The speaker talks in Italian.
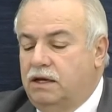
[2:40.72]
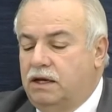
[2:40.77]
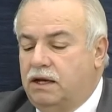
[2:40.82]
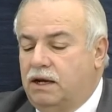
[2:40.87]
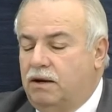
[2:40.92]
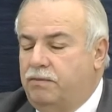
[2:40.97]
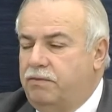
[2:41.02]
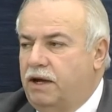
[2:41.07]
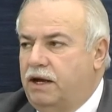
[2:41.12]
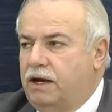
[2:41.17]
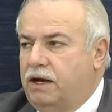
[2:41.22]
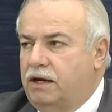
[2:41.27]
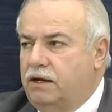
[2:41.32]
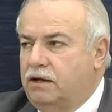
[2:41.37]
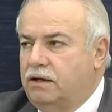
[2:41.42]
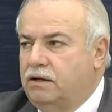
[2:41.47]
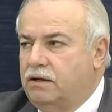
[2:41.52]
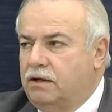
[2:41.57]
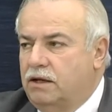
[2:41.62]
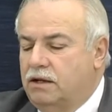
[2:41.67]

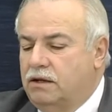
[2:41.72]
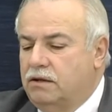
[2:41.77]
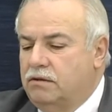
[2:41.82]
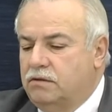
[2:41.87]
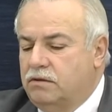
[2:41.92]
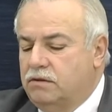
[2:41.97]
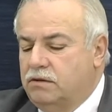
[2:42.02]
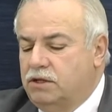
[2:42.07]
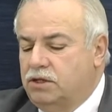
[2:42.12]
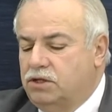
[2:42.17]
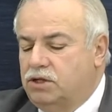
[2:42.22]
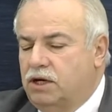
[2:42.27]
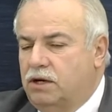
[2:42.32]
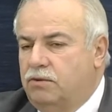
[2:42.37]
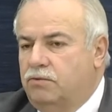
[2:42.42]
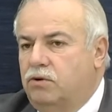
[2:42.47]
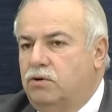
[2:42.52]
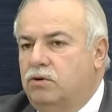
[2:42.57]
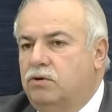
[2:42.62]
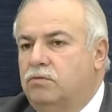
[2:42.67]
cambiare
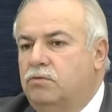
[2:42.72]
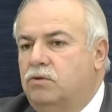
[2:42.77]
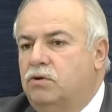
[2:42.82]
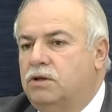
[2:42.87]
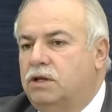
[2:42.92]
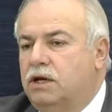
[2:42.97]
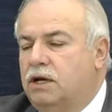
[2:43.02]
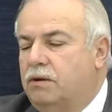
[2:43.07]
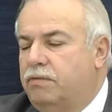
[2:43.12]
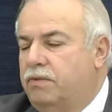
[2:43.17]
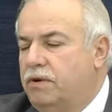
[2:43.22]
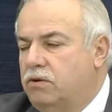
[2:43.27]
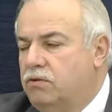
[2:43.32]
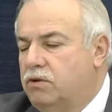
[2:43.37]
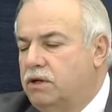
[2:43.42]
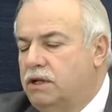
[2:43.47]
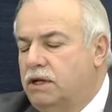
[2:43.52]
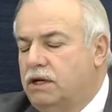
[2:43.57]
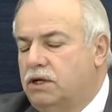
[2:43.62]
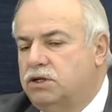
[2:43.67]
diciamo, molti
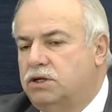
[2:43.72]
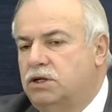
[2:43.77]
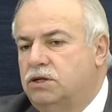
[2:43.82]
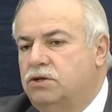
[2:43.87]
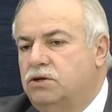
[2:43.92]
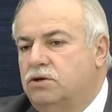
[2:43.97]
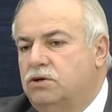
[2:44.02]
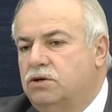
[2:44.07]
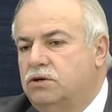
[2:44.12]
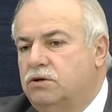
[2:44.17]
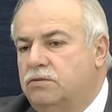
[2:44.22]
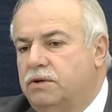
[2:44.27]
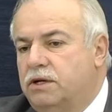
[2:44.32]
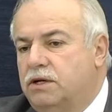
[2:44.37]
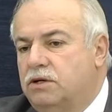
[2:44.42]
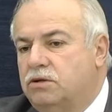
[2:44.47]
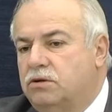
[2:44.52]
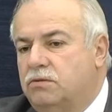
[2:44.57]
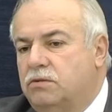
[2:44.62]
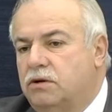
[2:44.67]
capannoni dalla San Giorgio,
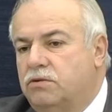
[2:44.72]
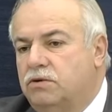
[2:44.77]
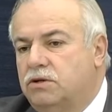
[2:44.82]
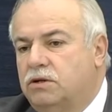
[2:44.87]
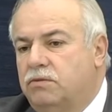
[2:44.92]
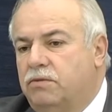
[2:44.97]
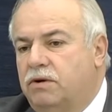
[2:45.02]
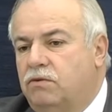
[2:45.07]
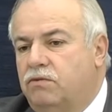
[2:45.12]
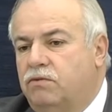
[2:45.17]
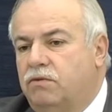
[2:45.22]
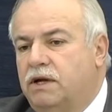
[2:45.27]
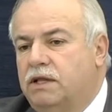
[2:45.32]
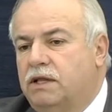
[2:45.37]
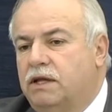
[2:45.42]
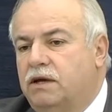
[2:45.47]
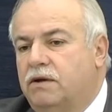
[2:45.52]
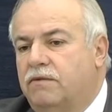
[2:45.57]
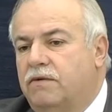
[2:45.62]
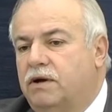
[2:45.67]
perché insomma, questi
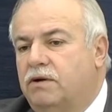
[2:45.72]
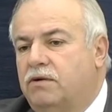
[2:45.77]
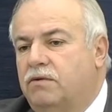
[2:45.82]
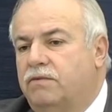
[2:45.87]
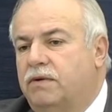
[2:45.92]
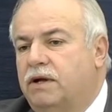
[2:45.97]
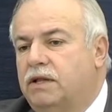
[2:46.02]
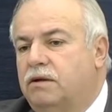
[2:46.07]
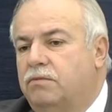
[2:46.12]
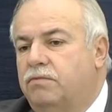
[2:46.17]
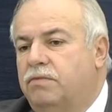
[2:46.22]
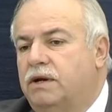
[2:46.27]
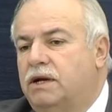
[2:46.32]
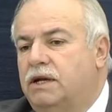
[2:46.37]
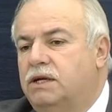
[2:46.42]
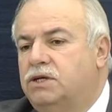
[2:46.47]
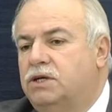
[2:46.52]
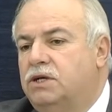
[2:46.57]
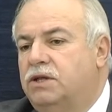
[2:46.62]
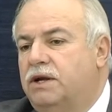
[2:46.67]
manufatti che vengono fatti per
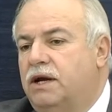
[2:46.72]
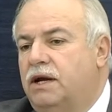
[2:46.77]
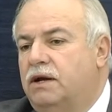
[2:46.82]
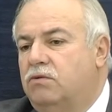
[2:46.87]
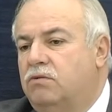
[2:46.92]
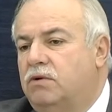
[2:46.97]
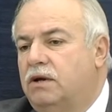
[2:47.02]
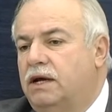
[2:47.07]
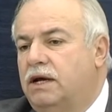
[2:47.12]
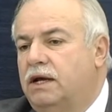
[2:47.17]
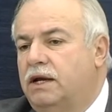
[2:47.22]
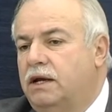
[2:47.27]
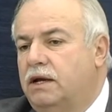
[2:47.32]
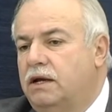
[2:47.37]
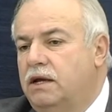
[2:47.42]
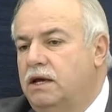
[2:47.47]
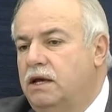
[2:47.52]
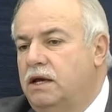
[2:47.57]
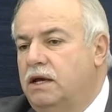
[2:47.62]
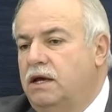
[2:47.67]
la centrale
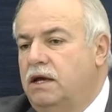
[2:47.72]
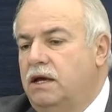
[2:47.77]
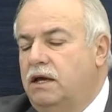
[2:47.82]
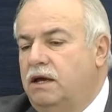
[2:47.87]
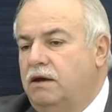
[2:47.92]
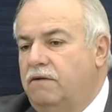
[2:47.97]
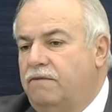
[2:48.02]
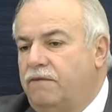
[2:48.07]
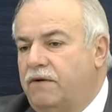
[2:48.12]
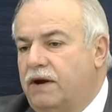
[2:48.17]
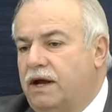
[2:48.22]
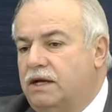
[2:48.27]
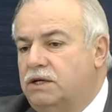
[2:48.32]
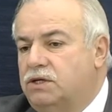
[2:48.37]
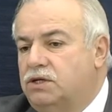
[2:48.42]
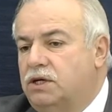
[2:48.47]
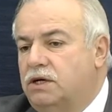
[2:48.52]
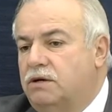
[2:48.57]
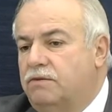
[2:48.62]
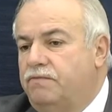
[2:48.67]
nucleare in
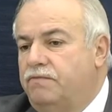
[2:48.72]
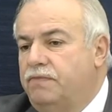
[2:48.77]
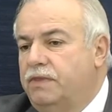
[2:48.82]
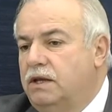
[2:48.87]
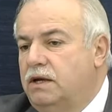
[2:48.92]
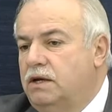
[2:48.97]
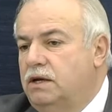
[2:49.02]
Francia